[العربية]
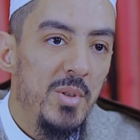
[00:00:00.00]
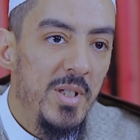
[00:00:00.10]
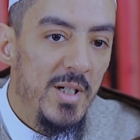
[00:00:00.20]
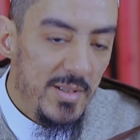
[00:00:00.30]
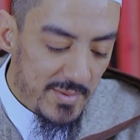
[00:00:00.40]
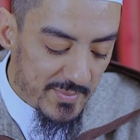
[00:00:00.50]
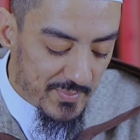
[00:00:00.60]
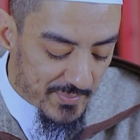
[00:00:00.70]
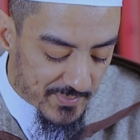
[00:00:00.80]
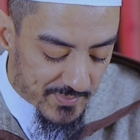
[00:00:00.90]
قلنا
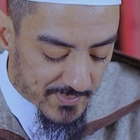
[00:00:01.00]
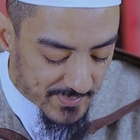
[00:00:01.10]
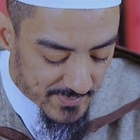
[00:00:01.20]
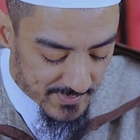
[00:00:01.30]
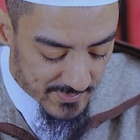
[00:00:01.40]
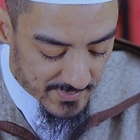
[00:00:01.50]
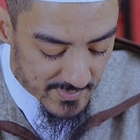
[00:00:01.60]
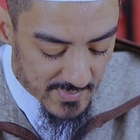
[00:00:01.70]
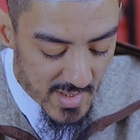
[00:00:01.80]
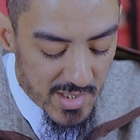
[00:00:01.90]

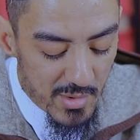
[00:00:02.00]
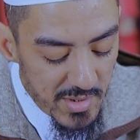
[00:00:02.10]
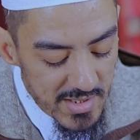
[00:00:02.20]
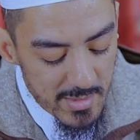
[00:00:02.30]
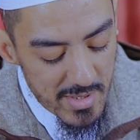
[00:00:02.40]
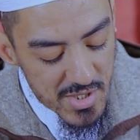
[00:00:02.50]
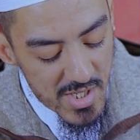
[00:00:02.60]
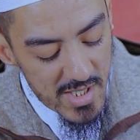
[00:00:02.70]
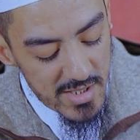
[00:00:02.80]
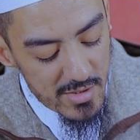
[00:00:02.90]
أنه عندما
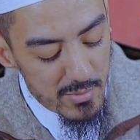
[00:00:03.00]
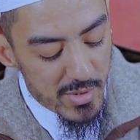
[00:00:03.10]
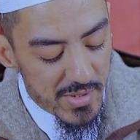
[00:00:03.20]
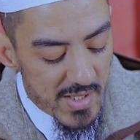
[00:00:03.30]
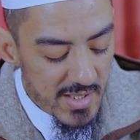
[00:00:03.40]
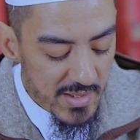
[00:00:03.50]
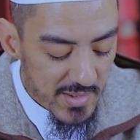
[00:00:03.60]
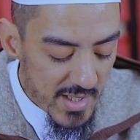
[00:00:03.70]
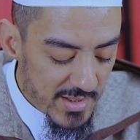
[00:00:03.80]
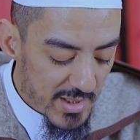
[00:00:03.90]
جاء اليوم الثالث
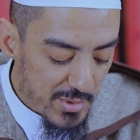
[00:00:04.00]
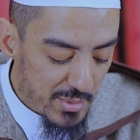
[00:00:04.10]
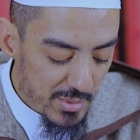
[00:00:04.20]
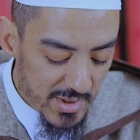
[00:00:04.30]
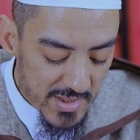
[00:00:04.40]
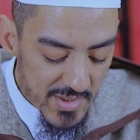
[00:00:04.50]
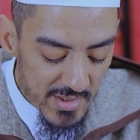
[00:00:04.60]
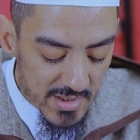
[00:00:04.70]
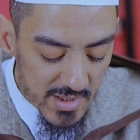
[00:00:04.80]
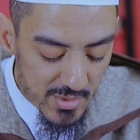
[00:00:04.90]
كان رسول الله
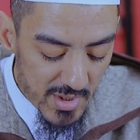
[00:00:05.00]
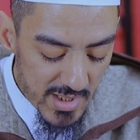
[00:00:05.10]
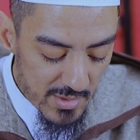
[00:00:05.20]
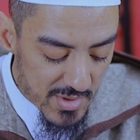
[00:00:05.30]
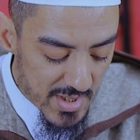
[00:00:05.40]
صلى الله عليه